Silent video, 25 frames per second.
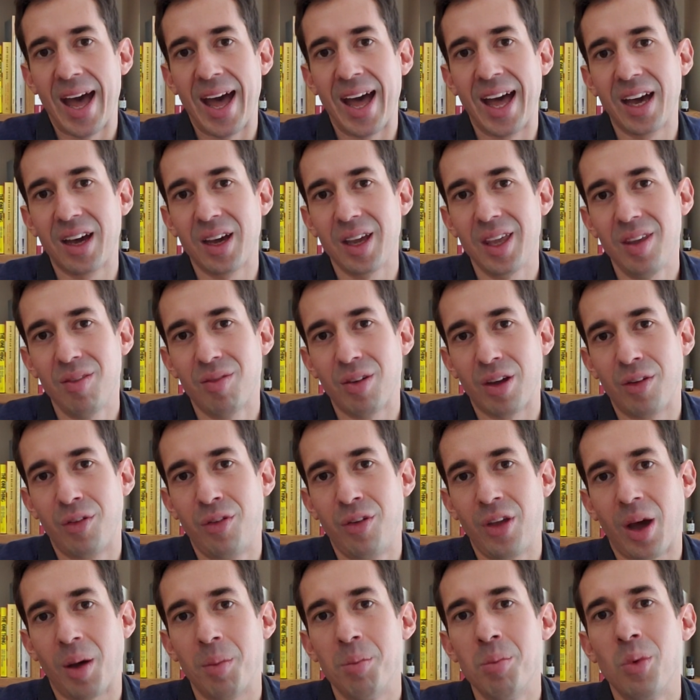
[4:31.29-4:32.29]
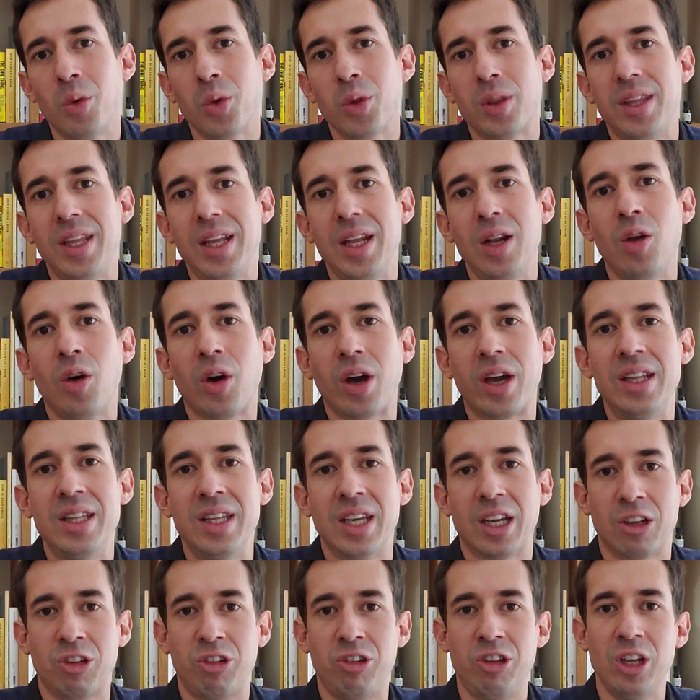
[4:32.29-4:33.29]
arrivent à faire monter leur
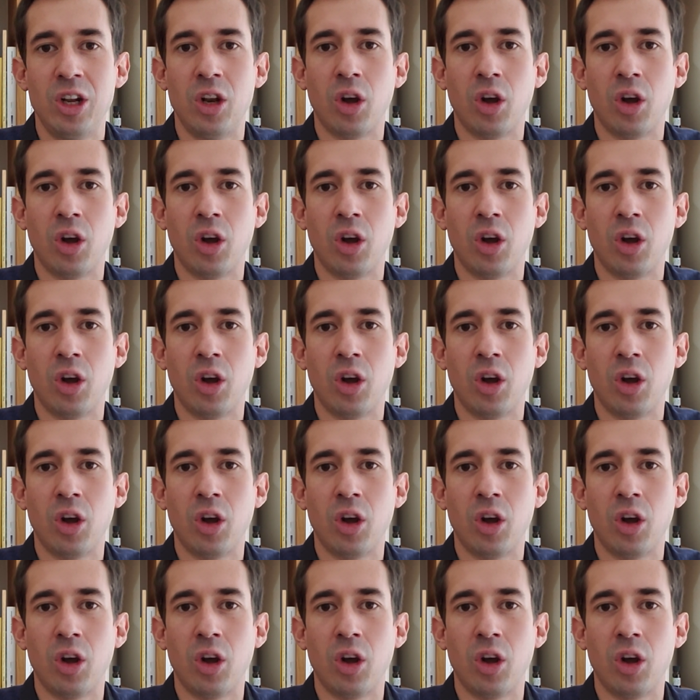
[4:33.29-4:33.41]
énergie